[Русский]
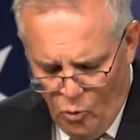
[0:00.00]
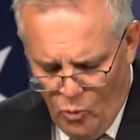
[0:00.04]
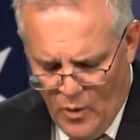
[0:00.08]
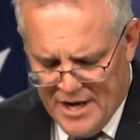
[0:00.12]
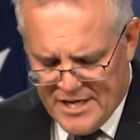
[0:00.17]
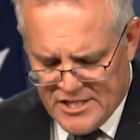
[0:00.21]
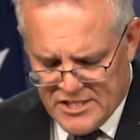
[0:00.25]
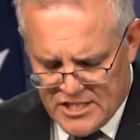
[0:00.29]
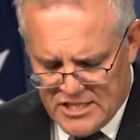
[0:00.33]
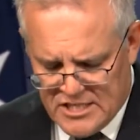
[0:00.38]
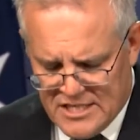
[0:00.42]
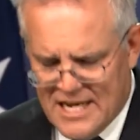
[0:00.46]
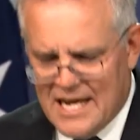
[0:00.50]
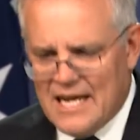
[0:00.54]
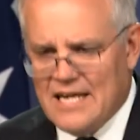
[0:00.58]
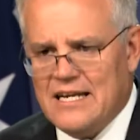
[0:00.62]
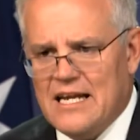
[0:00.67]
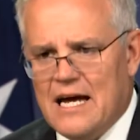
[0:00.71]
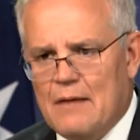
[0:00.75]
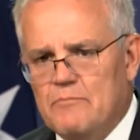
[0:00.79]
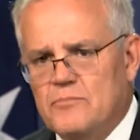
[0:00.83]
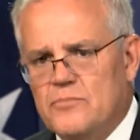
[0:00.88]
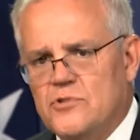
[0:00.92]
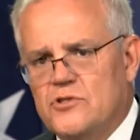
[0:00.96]

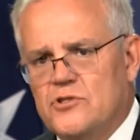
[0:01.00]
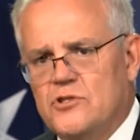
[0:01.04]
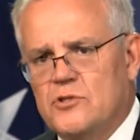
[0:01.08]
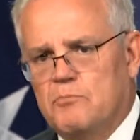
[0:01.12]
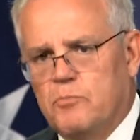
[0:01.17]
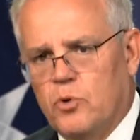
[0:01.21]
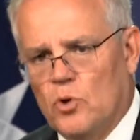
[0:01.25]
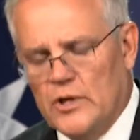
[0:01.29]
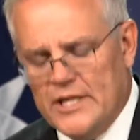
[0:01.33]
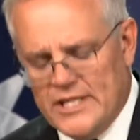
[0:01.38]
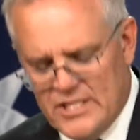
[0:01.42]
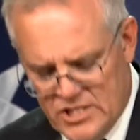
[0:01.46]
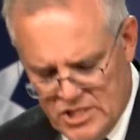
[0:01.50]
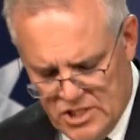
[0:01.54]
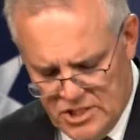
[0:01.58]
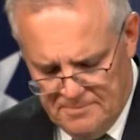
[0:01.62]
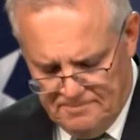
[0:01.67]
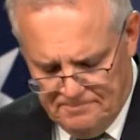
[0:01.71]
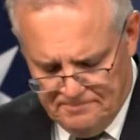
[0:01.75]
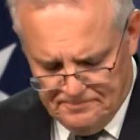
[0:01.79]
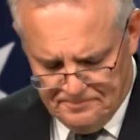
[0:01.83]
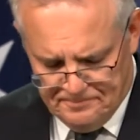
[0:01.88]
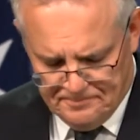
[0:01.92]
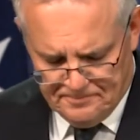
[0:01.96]
нон-грата э,
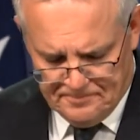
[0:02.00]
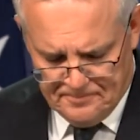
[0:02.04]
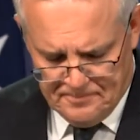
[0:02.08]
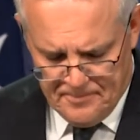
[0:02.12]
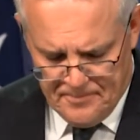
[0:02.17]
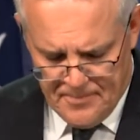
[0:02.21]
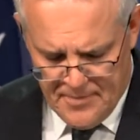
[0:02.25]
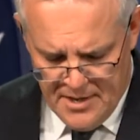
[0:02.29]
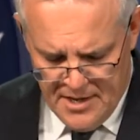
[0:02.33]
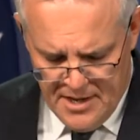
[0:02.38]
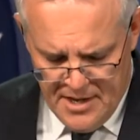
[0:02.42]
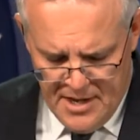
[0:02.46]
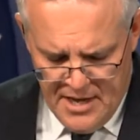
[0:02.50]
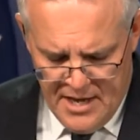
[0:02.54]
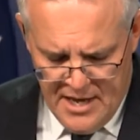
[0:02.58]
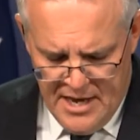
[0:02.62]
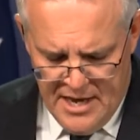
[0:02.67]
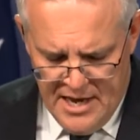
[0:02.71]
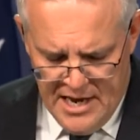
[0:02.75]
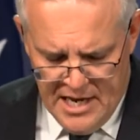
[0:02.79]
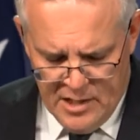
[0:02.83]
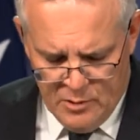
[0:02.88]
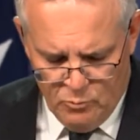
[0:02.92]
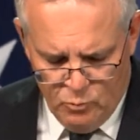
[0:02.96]

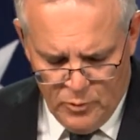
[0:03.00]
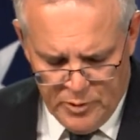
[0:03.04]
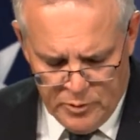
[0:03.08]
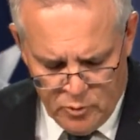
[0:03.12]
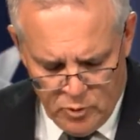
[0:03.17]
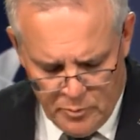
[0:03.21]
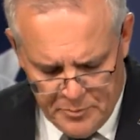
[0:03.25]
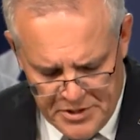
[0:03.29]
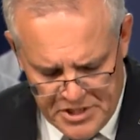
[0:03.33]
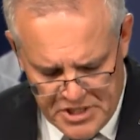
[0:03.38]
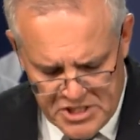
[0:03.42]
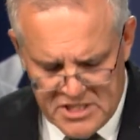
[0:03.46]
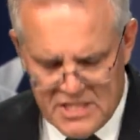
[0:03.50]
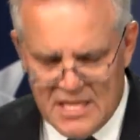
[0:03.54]
восьмерых членов